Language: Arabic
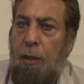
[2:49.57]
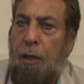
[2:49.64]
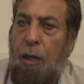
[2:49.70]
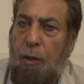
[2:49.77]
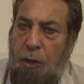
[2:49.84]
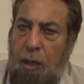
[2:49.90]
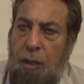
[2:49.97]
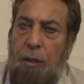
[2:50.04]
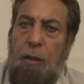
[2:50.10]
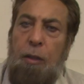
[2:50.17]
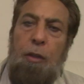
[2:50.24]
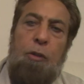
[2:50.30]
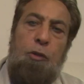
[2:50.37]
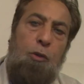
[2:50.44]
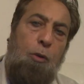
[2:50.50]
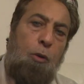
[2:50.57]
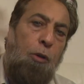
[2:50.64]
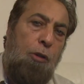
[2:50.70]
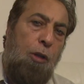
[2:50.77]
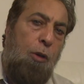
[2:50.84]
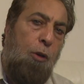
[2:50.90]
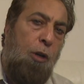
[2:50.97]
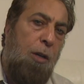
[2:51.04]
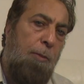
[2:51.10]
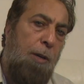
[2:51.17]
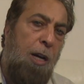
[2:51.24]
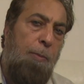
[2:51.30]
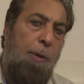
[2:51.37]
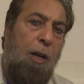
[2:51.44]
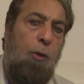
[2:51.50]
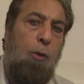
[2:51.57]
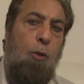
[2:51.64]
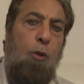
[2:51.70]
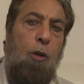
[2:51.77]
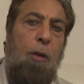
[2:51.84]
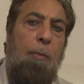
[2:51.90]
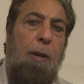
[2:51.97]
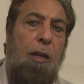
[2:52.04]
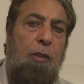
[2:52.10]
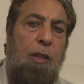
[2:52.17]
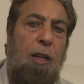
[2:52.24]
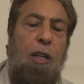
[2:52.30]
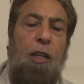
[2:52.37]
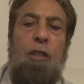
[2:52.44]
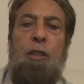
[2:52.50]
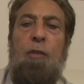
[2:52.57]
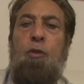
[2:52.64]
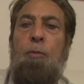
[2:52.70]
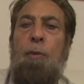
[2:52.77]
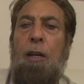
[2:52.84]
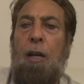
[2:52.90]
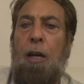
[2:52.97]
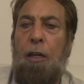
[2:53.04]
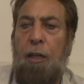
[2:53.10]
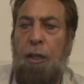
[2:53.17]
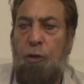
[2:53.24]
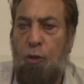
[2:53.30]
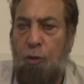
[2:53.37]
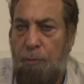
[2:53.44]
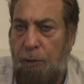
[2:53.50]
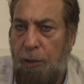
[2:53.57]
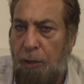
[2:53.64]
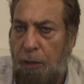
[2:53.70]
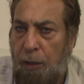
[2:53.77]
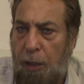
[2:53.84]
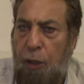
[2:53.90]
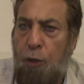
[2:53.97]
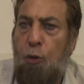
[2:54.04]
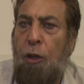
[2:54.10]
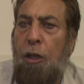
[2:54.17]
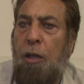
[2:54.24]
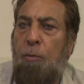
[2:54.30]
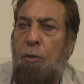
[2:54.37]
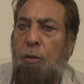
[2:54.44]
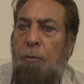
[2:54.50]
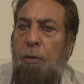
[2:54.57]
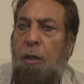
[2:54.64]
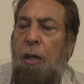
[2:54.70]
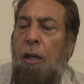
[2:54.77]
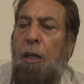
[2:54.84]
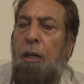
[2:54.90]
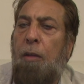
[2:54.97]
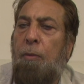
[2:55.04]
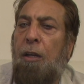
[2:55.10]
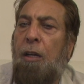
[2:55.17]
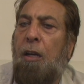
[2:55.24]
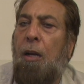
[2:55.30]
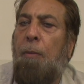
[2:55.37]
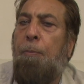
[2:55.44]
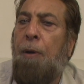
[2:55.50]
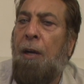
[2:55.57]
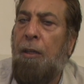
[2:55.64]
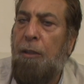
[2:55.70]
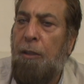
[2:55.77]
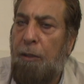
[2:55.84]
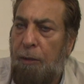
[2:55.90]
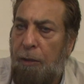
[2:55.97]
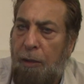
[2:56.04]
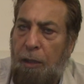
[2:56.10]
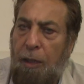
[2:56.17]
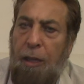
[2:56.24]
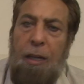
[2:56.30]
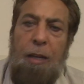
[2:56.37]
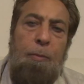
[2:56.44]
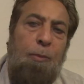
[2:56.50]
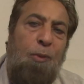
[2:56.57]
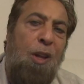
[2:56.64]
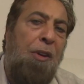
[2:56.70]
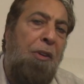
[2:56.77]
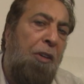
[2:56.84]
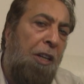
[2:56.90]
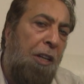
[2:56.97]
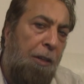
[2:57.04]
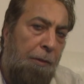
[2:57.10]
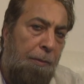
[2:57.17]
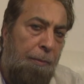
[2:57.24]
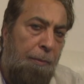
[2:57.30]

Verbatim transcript: اذا سقوط العلماء بعد ظهور المهدي راح يكشفهم على حقيقتهم انه علمهم علم غير رباني، علم ظني.